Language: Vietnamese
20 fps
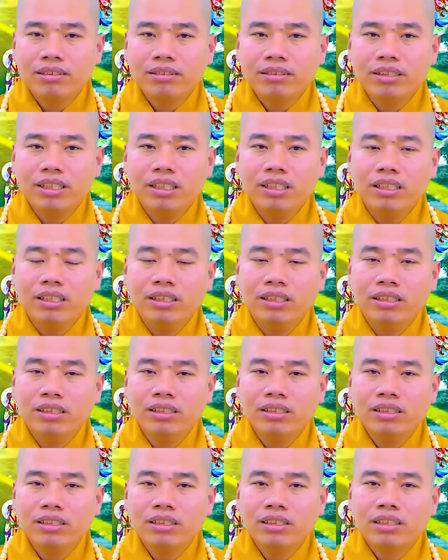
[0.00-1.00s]
vì
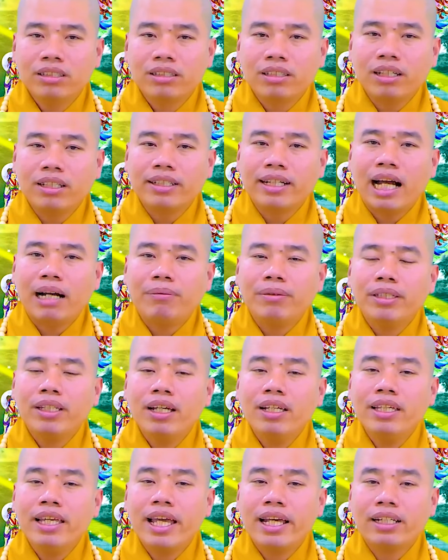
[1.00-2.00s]
tình cảm ở
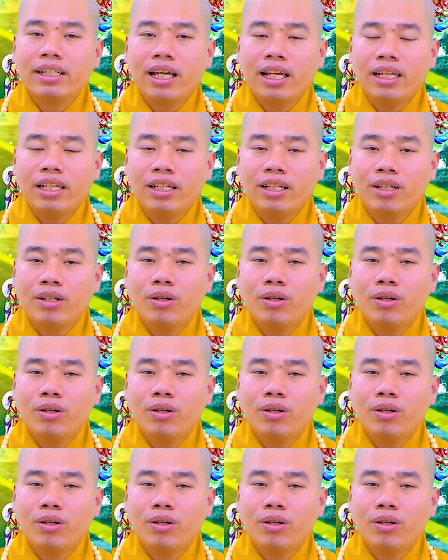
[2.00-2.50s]
thế gian này